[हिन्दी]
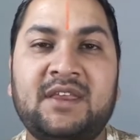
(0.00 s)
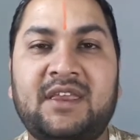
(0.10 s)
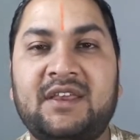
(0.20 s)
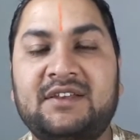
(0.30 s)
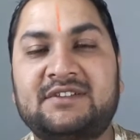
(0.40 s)

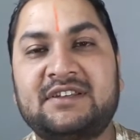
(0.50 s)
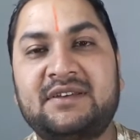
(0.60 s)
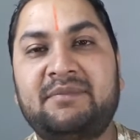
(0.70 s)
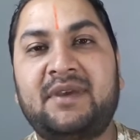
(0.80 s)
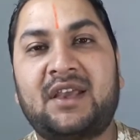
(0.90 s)
कि इससे
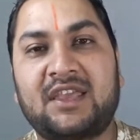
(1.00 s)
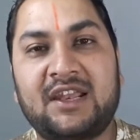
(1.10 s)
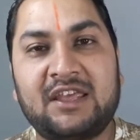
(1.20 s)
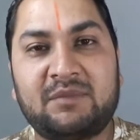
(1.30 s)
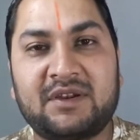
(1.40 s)
मैं
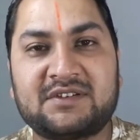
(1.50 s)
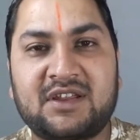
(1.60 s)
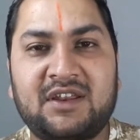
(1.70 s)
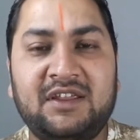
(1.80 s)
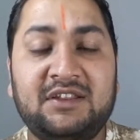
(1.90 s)
अकेला ही
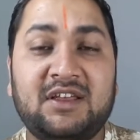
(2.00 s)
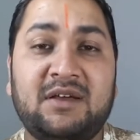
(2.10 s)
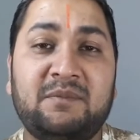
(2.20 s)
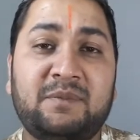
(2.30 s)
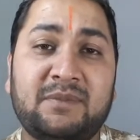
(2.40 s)
परेशान नहीं
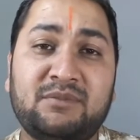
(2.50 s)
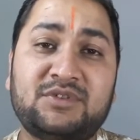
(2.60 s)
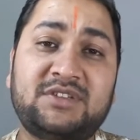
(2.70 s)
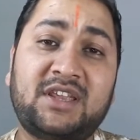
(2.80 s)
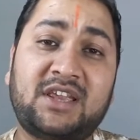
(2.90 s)
था
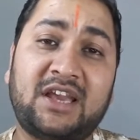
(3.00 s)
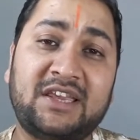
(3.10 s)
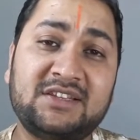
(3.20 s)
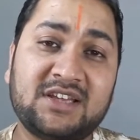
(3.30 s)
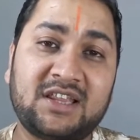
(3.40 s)
मुझसे
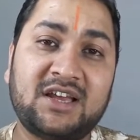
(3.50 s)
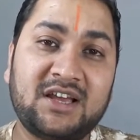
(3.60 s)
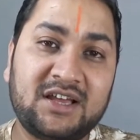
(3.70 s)
कहीं ज़्यादा